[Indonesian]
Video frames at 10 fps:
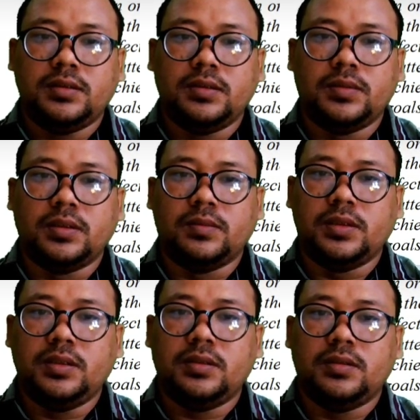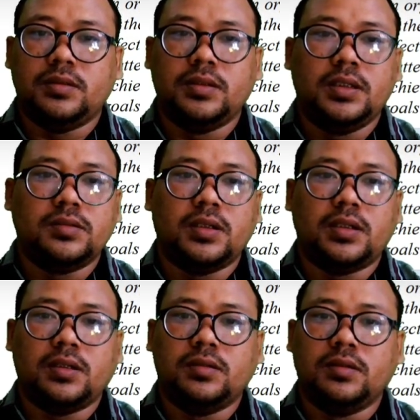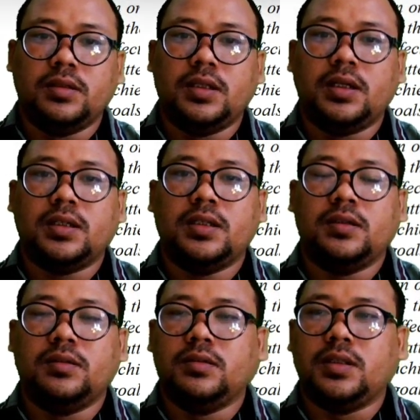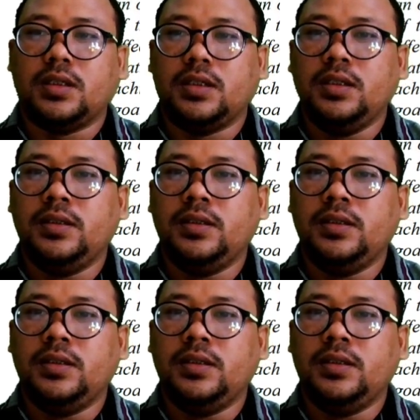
Oh, teman, oh ini sudah terdownload ya. Kita download lagi.